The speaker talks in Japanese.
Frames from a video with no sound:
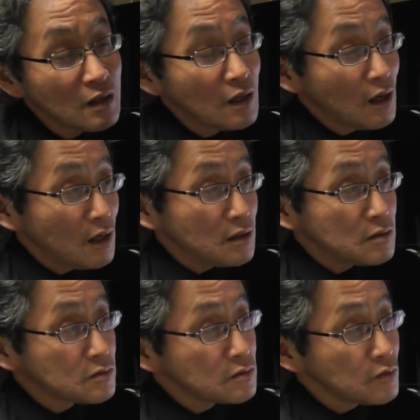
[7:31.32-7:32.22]
はい、
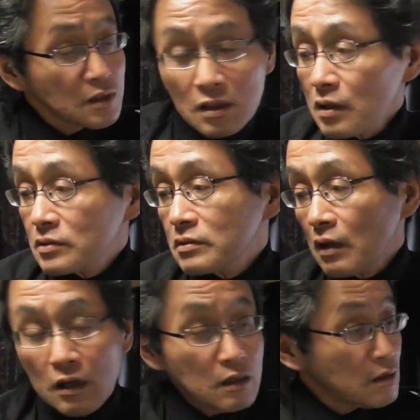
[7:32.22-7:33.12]
それでです
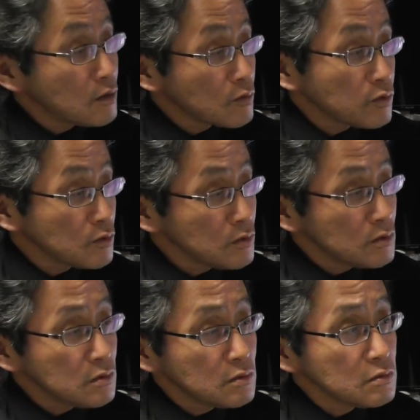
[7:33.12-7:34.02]
ね、えー、
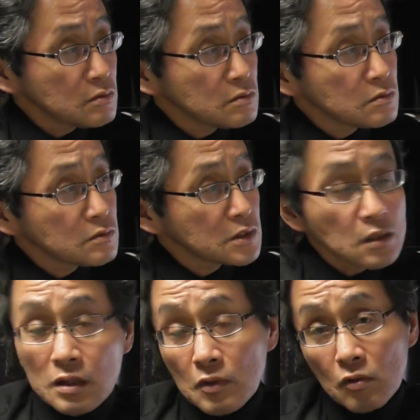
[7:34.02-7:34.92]
この
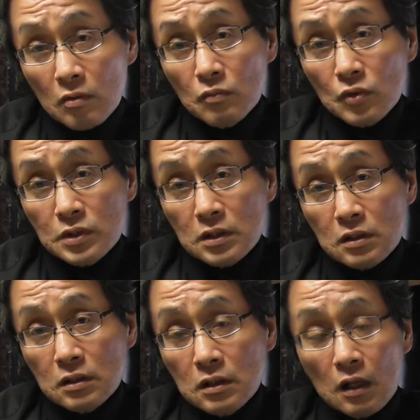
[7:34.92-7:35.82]
北山本門
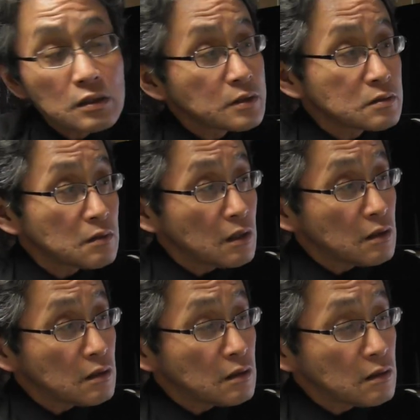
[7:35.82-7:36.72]
寺がですね、
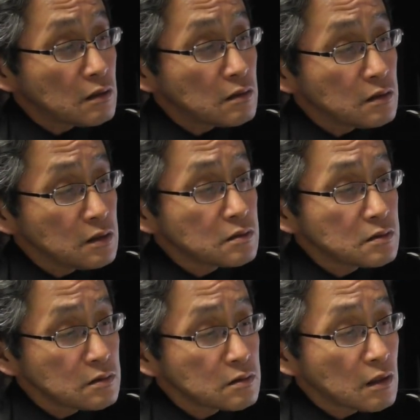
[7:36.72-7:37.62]
い
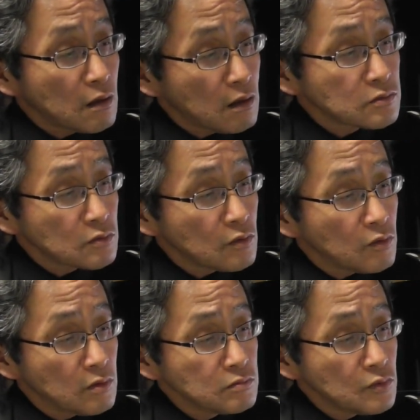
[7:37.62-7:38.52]
つからその
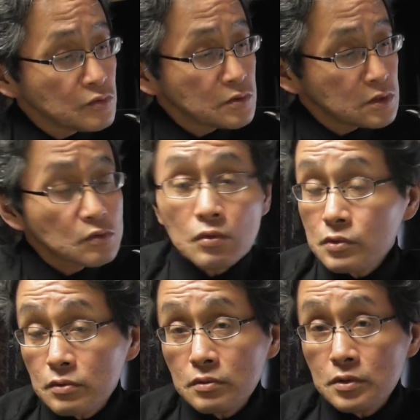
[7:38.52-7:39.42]
本門寺と
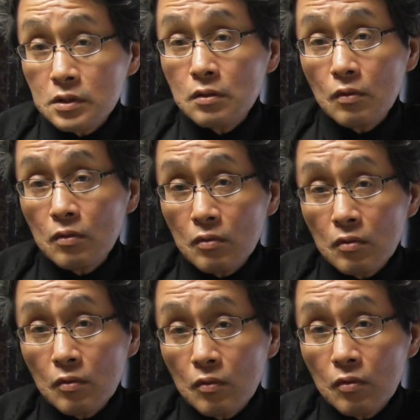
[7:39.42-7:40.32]
いう事号
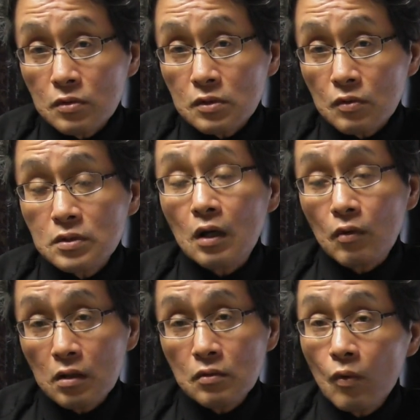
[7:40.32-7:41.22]
を交渉したの
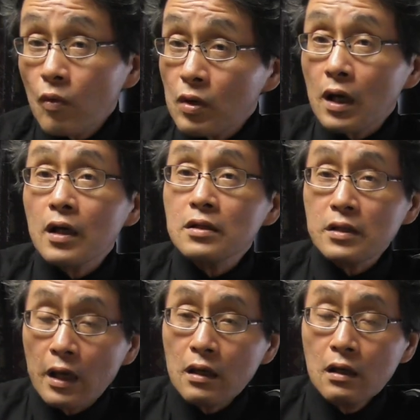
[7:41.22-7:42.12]
かと、公
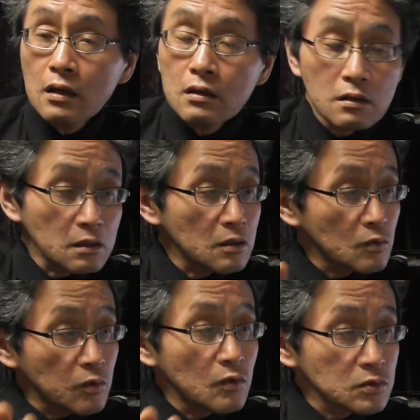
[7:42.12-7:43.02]
にね、えー、
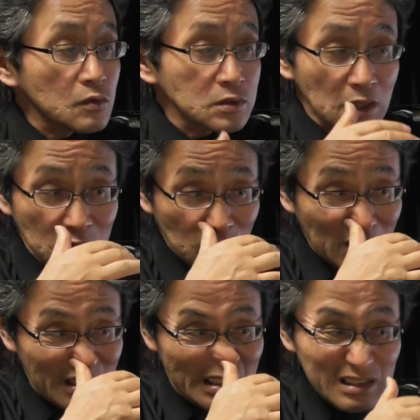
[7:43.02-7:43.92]
構想したの
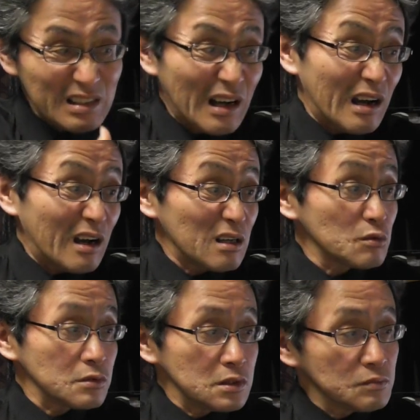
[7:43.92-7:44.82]
はいつからか
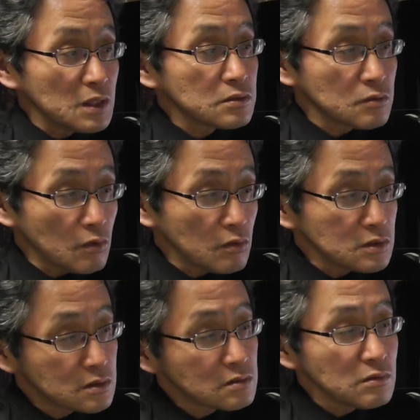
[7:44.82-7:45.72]
と言いますと、
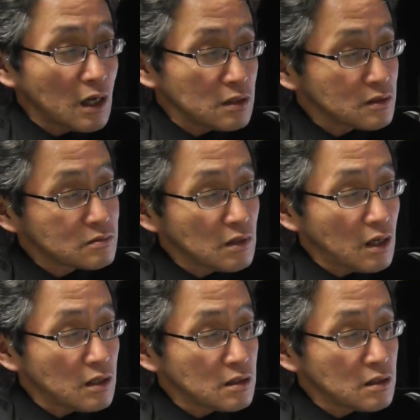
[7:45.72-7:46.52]
実はですね、